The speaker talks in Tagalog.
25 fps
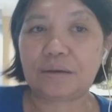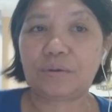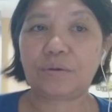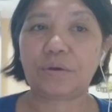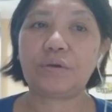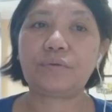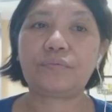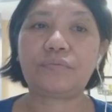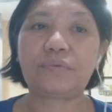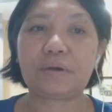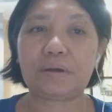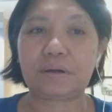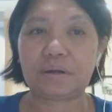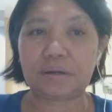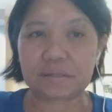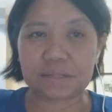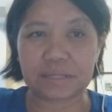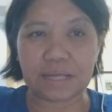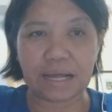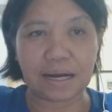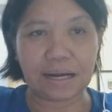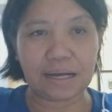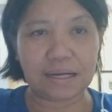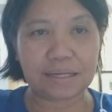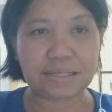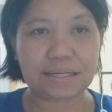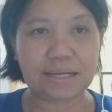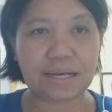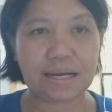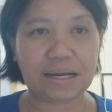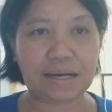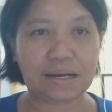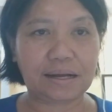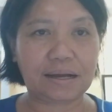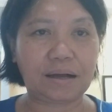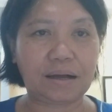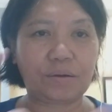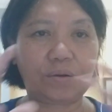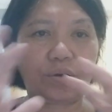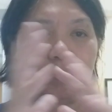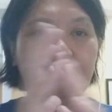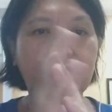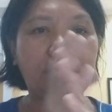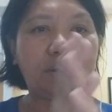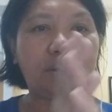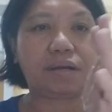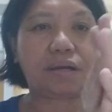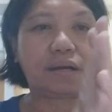Cover talaga sila. Naka-cover,